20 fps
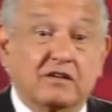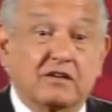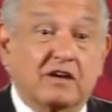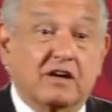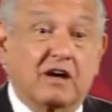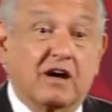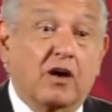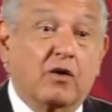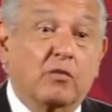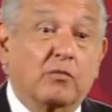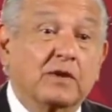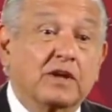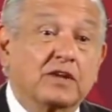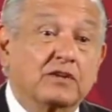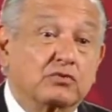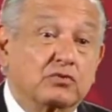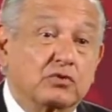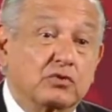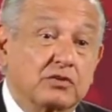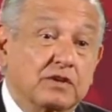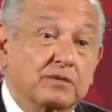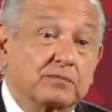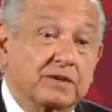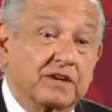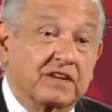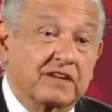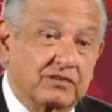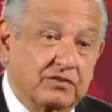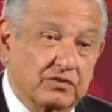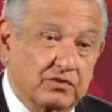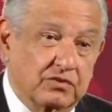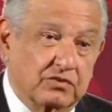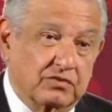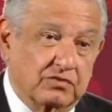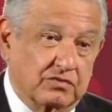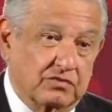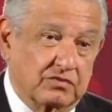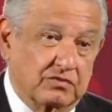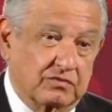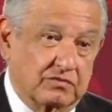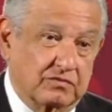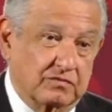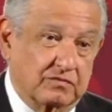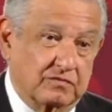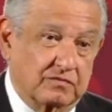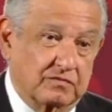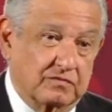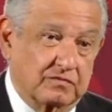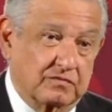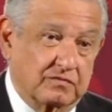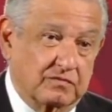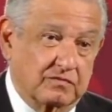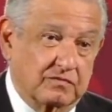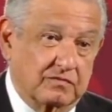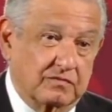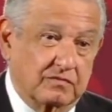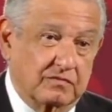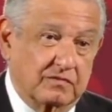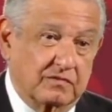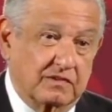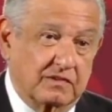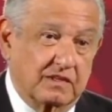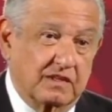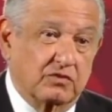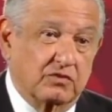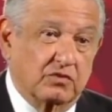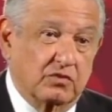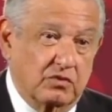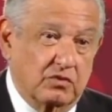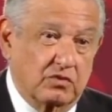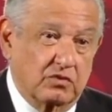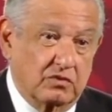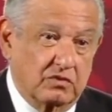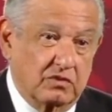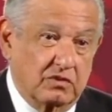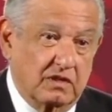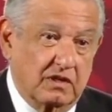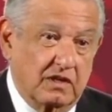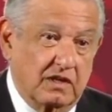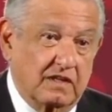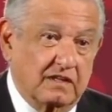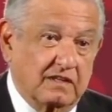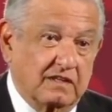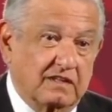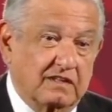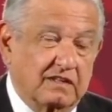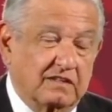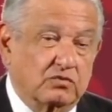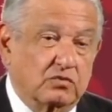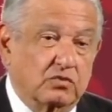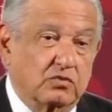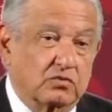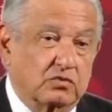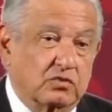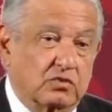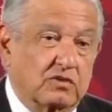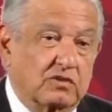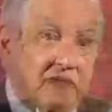aumento de precios, que no haya descontrol